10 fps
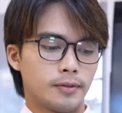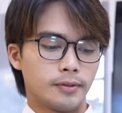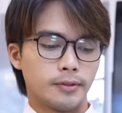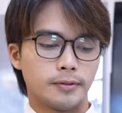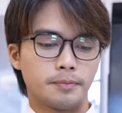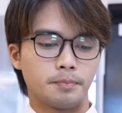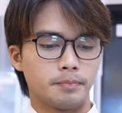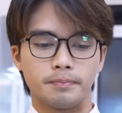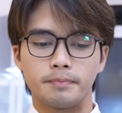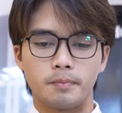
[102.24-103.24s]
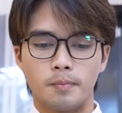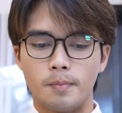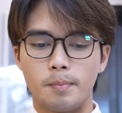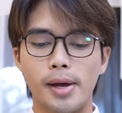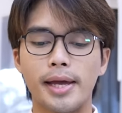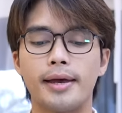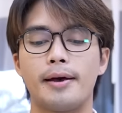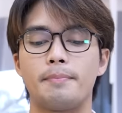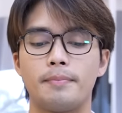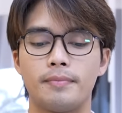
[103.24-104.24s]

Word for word: เออ ไม่ครับ